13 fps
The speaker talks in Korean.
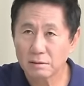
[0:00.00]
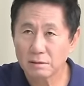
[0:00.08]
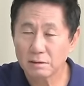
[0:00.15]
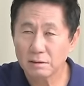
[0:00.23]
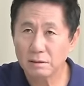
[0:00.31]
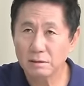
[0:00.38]

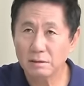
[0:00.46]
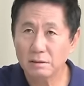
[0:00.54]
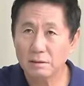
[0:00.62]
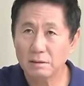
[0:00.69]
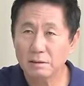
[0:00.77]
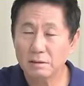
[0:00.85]
이
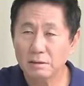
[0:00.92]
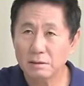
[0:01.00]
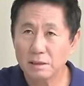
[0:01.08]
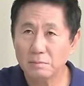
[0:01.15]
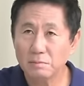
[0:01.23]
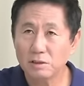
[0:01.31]

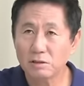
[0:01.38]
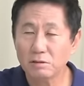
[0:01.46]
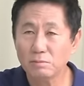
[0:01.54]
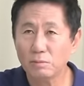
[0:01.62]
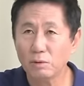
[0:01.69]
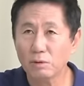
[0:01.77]

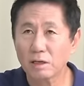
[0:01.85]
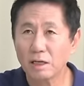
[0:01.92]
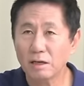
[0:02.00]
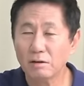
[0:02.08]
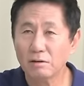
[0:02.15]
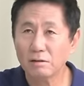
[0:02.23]
심정은
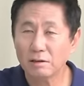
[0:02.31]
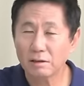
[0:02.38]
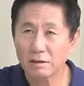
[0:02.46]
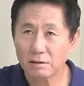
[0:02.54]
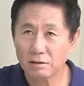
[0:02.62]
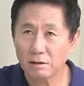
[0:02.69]
뭘까요?
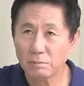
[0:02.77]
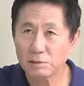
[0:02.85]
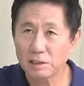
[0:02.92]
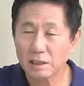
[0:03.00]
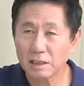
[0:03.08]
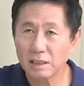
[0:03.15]

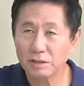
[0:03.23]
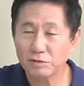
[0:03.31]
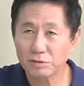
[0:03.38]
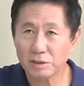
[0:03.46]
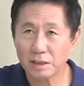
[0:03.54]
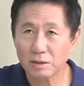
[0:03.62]
검찰이
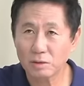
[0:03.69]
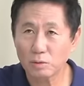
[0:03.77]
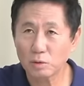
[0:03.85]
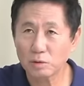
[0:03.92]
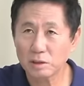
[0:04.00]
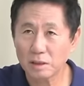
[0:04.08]
수사를
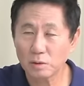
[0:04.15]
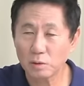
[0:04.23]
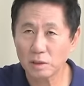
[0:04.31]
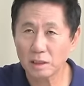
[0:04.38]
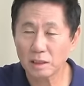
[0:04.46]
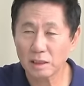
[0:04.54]

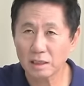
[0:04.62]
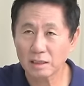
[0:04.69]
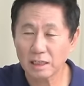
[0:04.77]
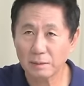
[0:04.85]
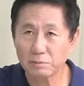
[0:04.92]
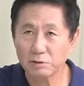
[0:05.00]
옥죄오니까
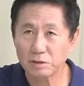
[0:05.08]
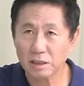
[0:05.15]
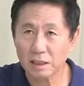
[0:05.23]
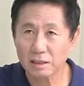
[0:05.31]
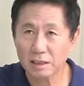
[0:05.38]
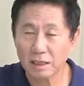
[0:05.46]

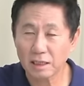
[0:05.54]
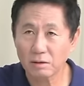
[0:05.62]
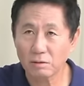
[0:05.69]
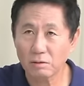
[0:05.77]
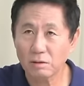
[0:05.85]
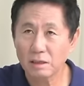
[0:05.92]
압수색
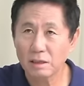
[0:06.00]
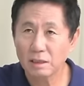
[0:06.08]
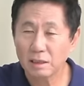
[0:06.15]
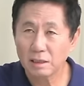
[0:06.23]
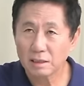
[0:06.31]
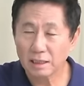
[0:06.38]

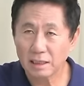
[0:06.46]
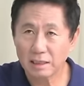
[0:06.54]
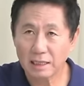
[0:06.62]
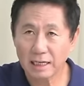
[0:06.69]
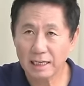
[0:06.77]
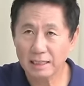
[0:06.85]
다하고딸 다혜